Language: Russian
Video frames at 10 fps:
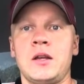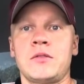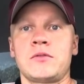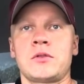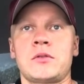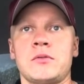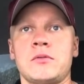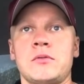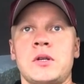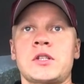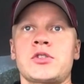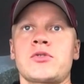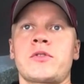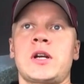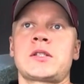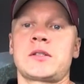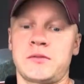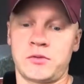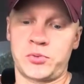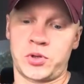Вот. Ну, расскажу вкратце,
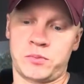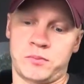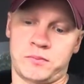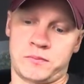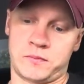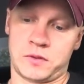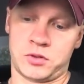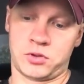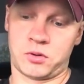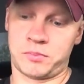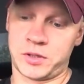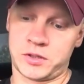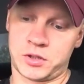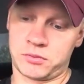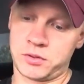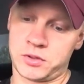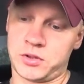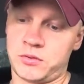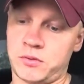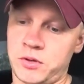в общем, что произошло, из-за
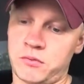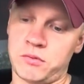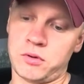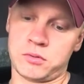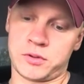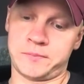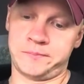чего я уволился.